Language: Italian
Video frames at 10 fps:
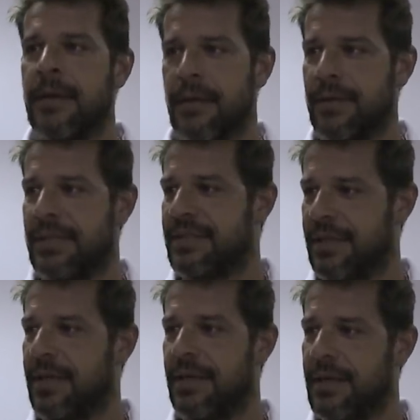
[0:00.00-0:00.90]

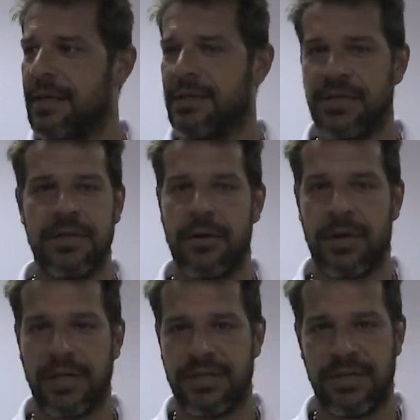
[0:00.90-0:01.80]
questi
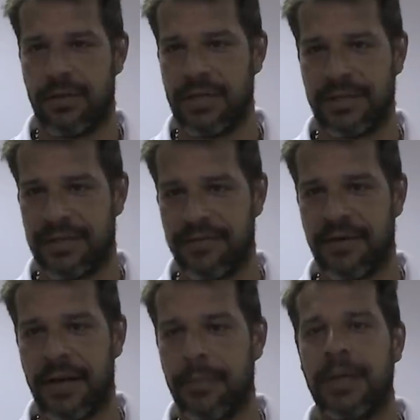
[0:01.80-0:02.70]
signori si siano dati da
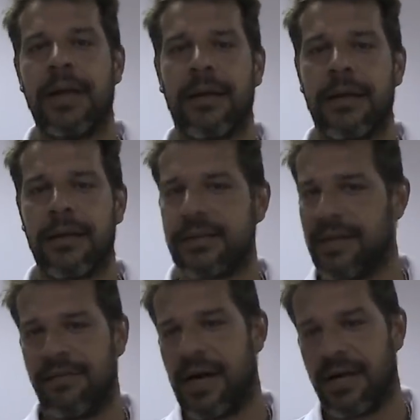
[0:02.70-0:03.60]
fare per
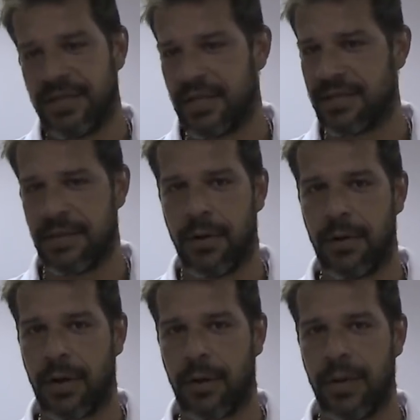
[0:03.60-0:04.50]
salvarci e che siamo
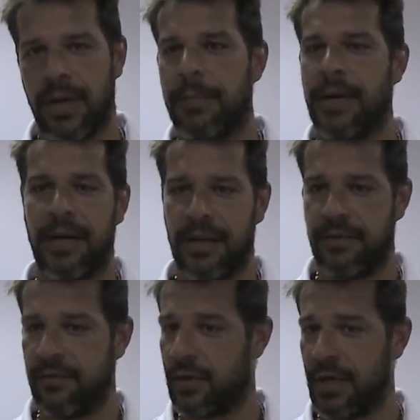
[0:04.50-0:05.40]
ancora qui a parlare di
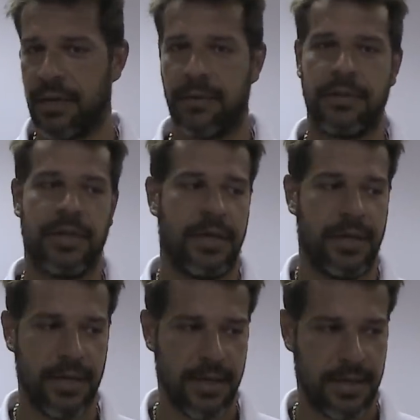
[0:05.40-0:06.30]
volley e non di,
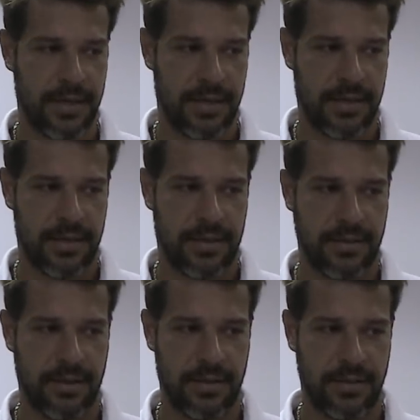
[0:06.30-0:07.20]

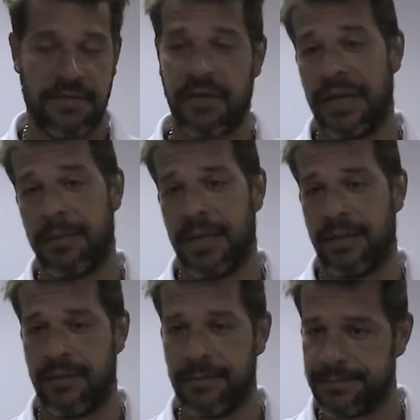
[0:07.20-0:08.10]
di, di fallimenti.